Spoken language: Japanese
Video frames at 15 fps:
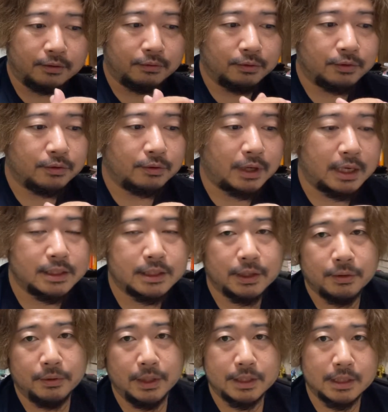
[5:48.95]
この会社
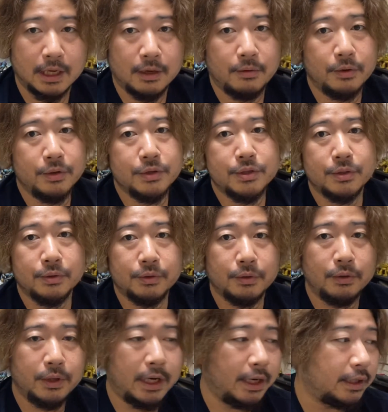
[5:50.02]
どうですかこういう仕事
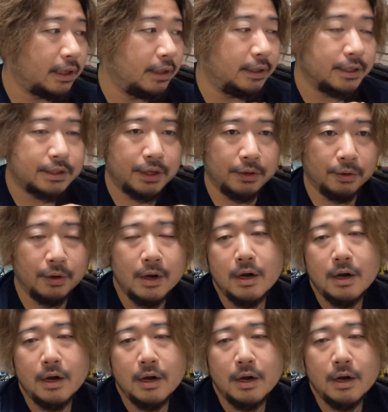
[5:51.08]
をやりたいんですけど、